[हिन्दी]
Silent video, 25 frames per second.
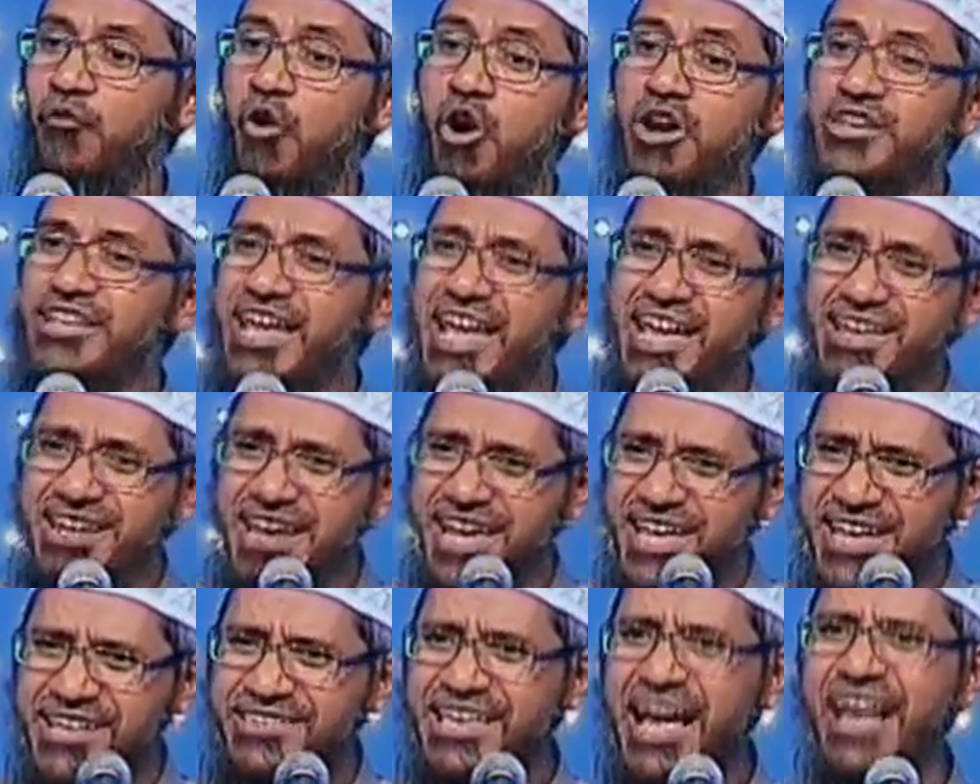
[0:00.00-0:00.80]
वो ये
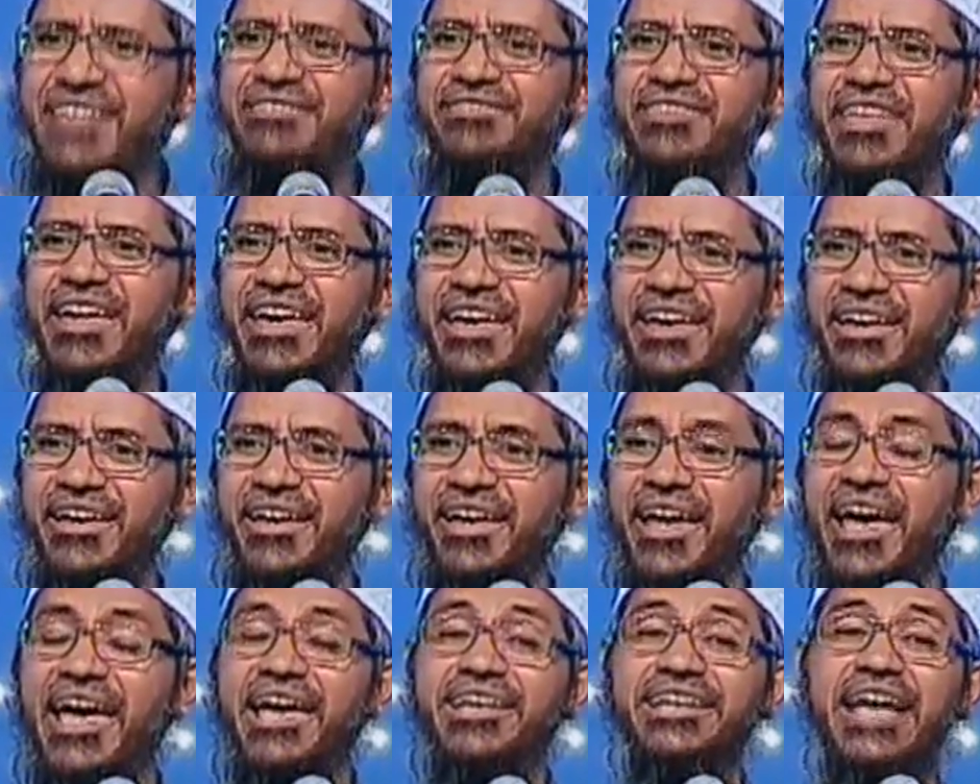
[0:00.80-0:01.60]
नहीं जानते
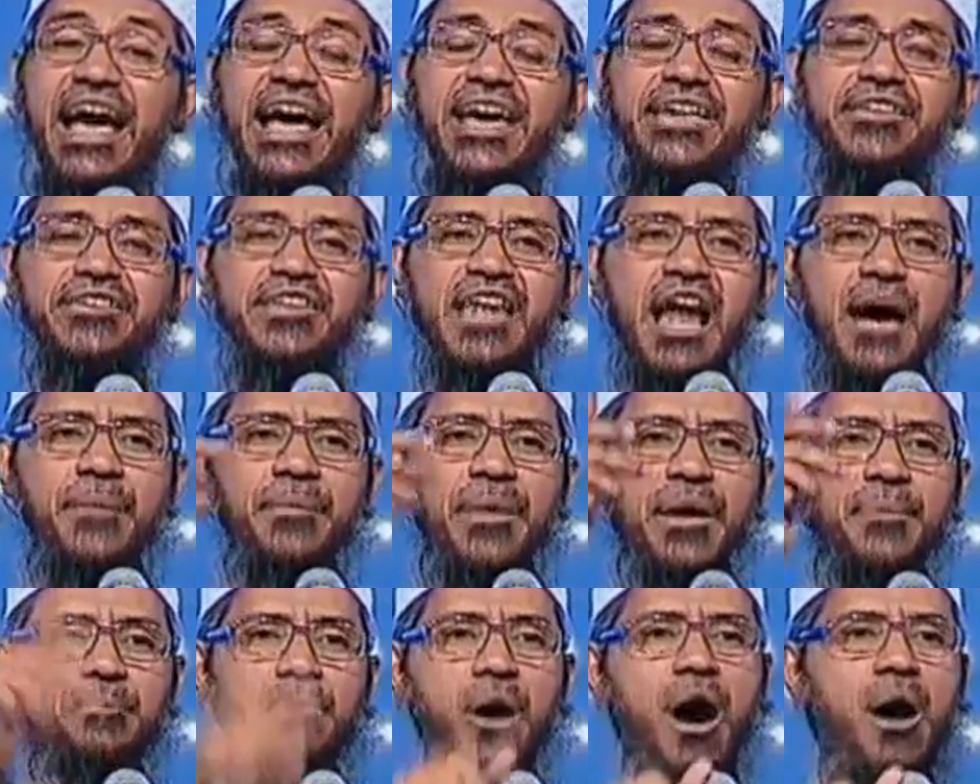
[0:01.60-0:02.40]
क्या
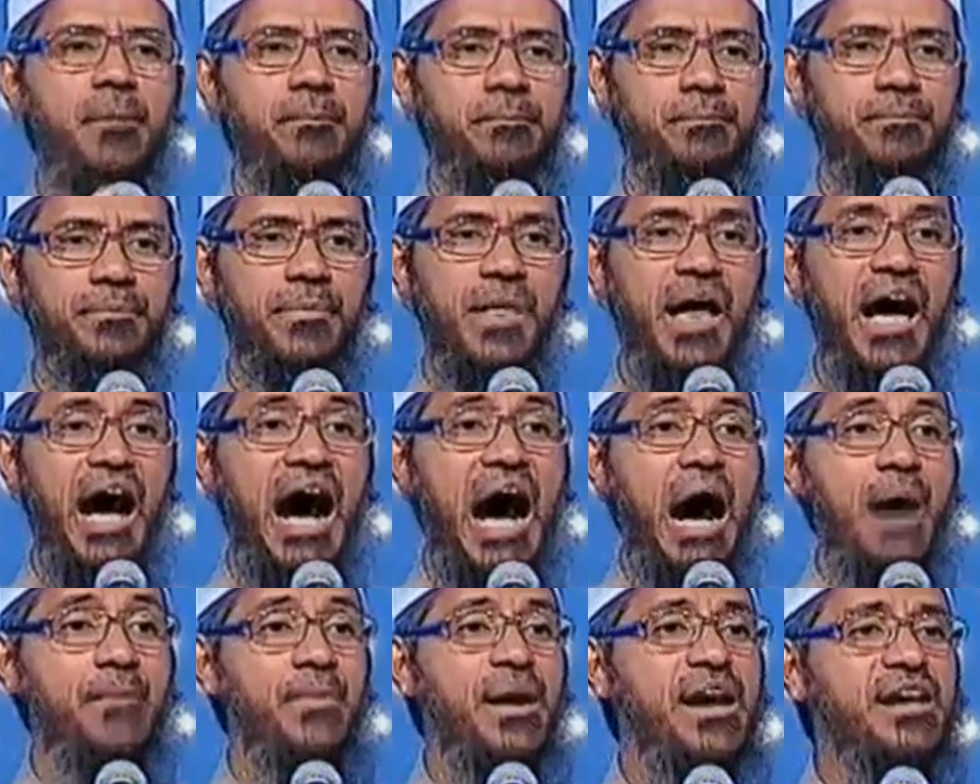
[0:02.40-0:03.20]
इस्लामिक बम
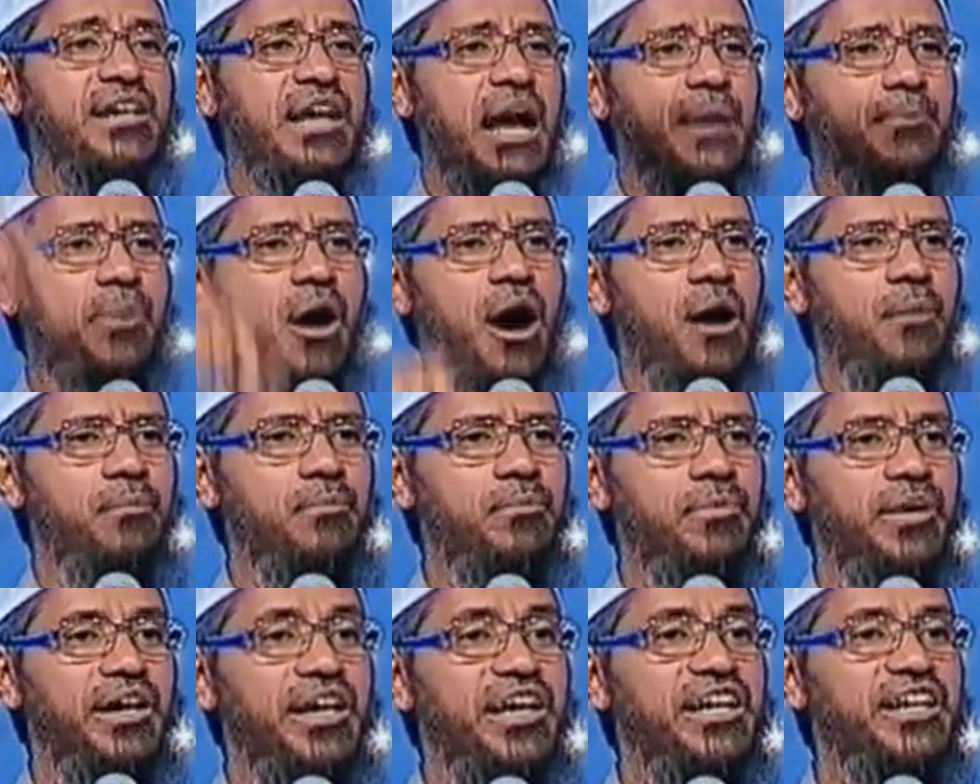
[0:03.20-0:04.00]
अमन का
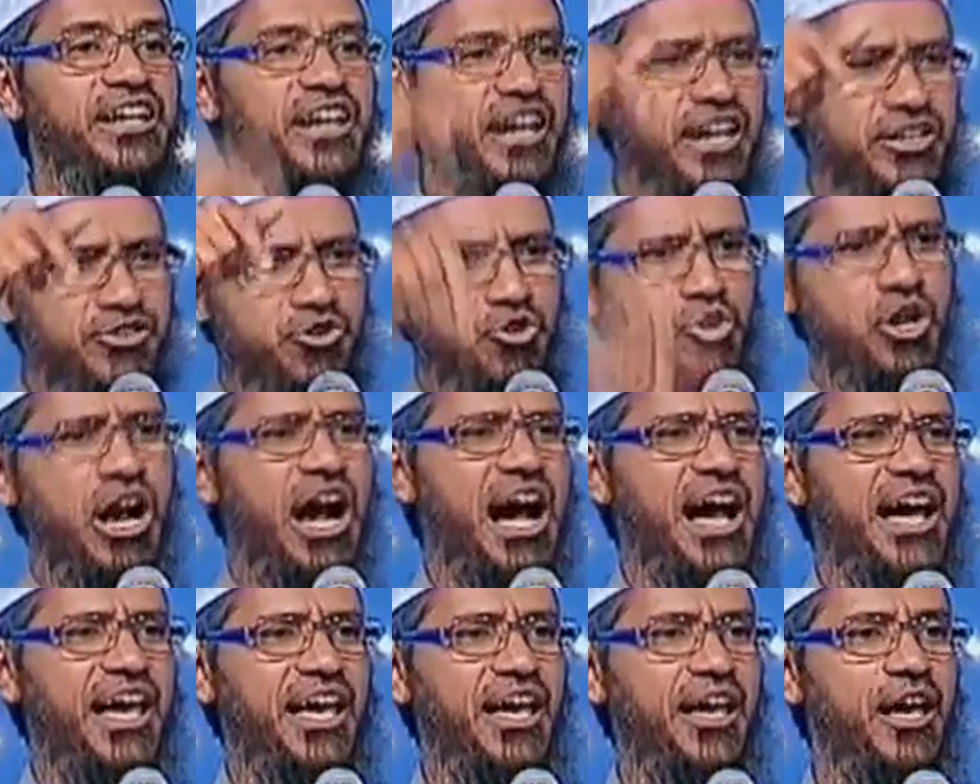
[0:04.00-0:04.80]
बम गिर
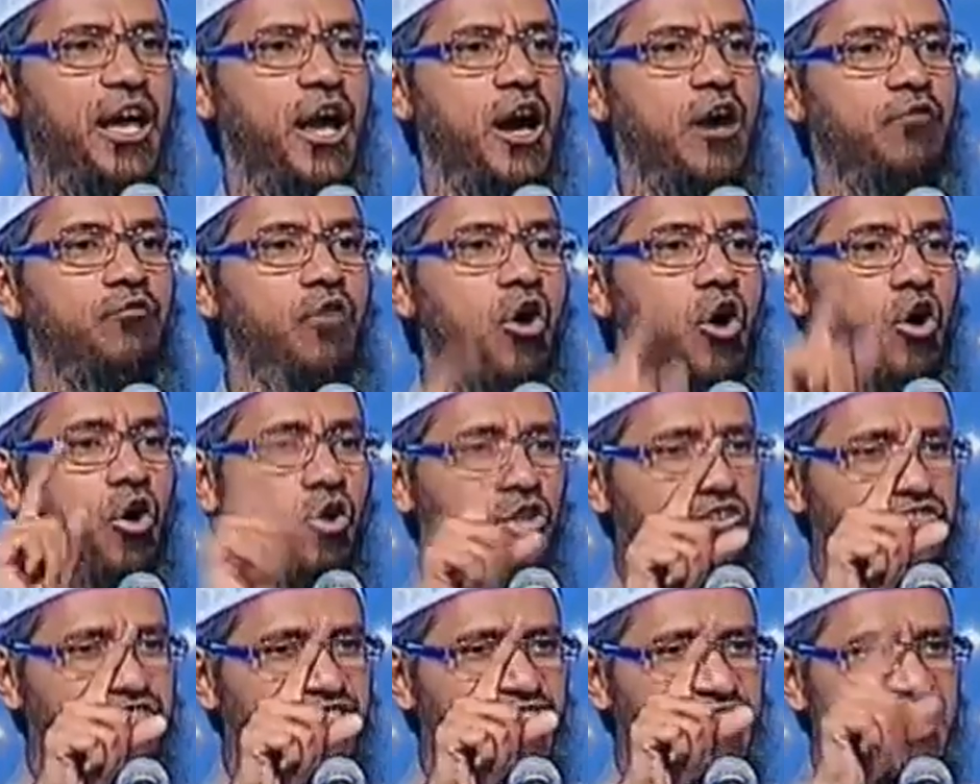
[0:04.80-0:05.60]
चुका है वो
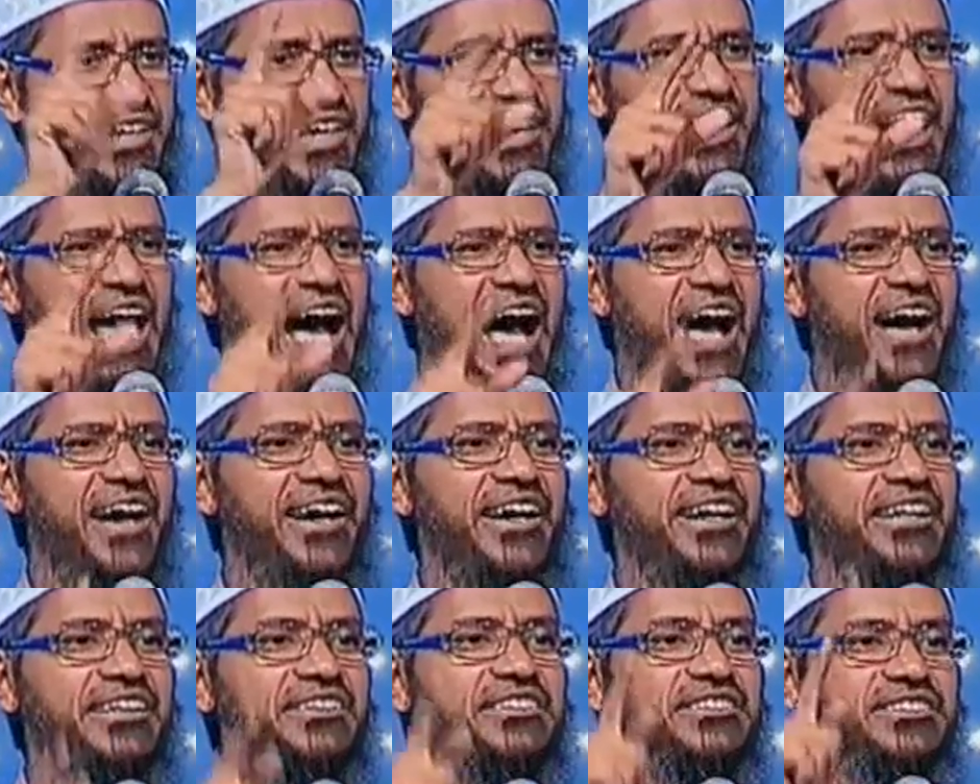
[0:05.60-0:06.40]
उस दिन गिरा
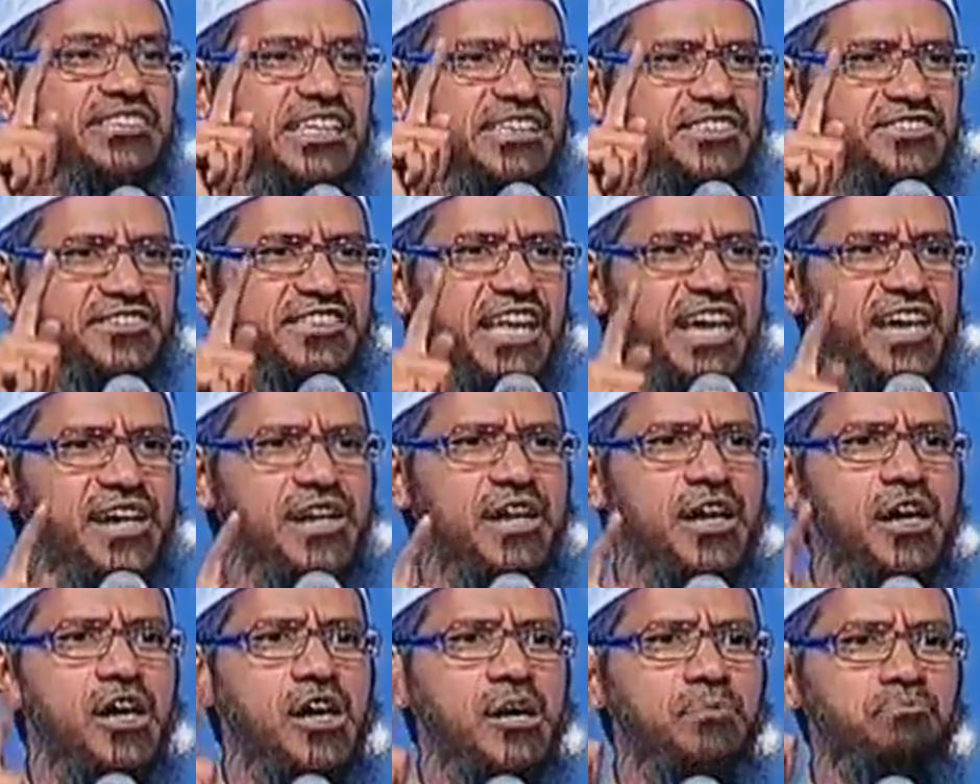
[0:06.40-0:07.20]
जिस
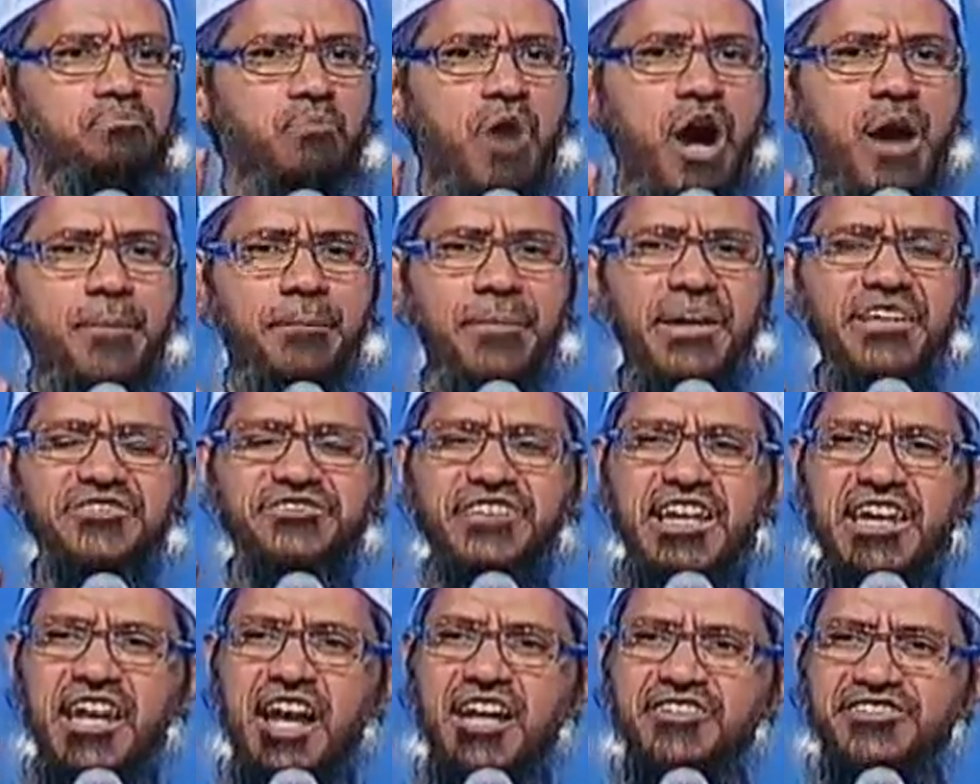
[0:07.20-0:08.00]
दिन
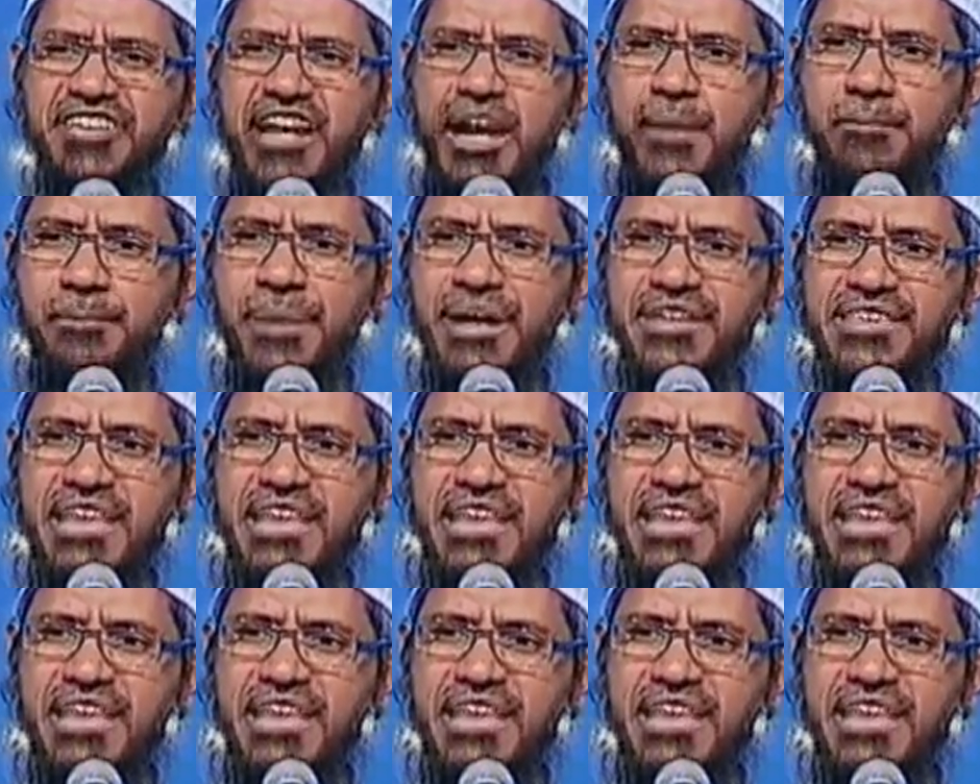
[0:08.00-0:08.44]
मोहम्मद सल्लल्लाहु अलैहि वसल्लम